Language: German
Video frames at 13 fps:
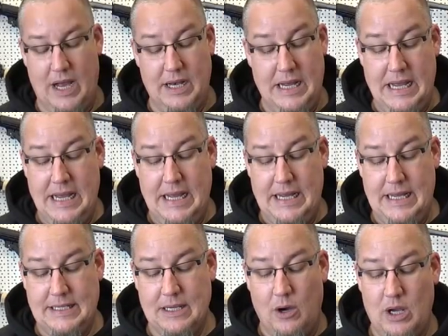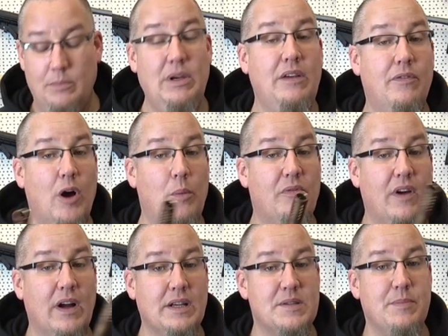rein, ist auch im
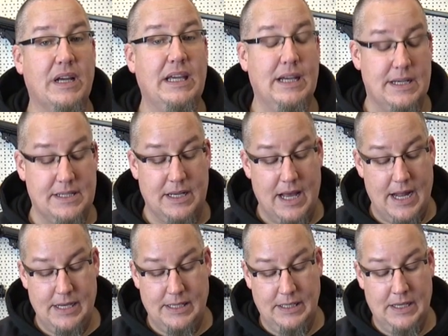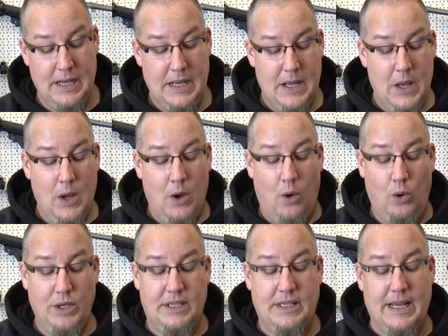Lieferumfang des Markierers enthalten
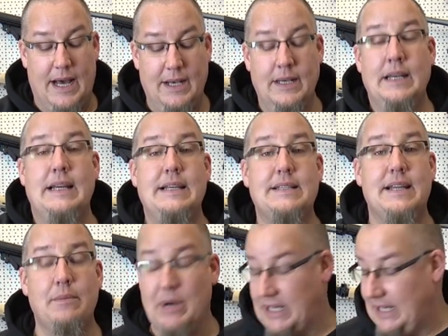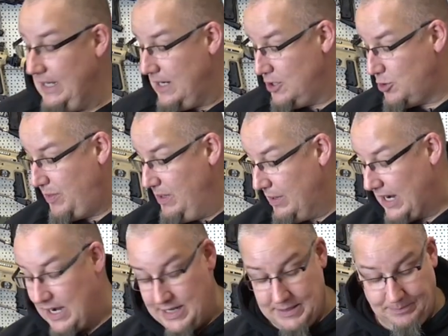und dann ist der Markierer
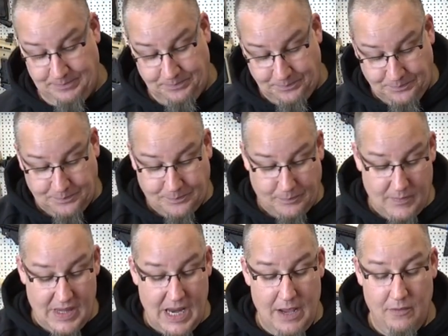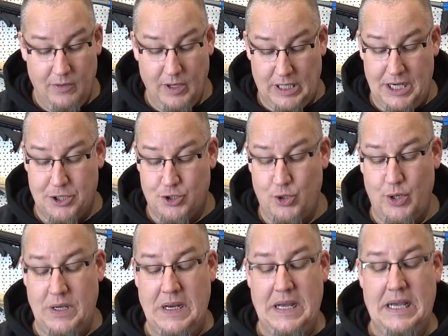spielbereit. Wirklich
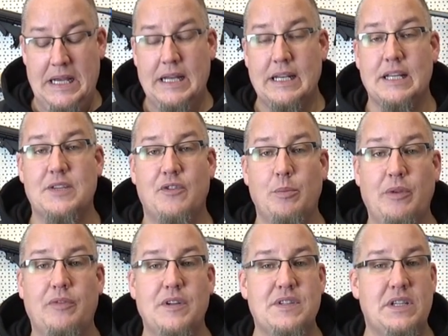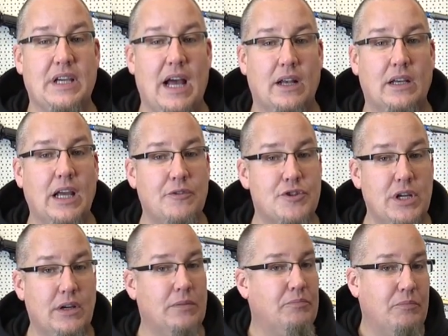schön, das 45 Grad
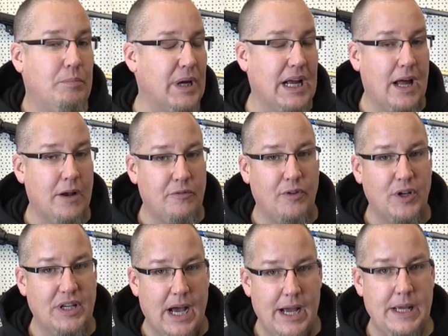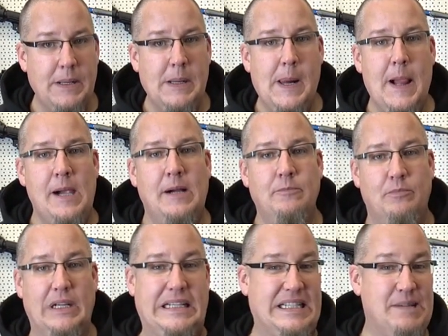Griffstück, bekannt von Dai,
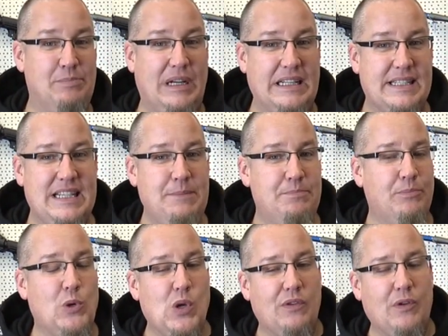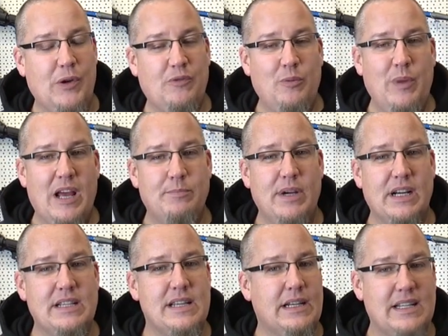ist im Prinzip, ein guter Freund von mir hat mal
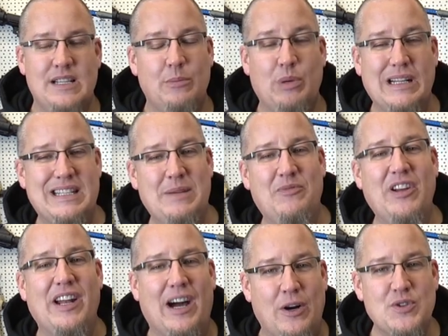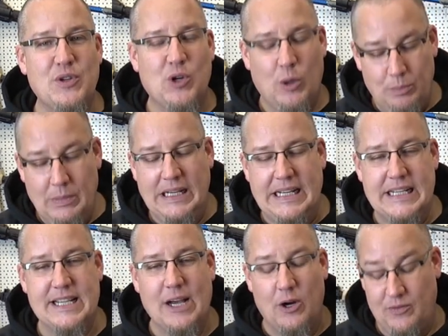gesagt, ist im Prinzip wie nach Hause kommen,
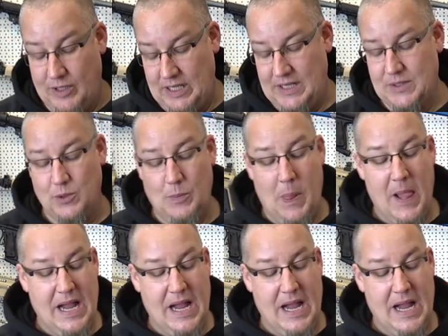ist auch wirklich so.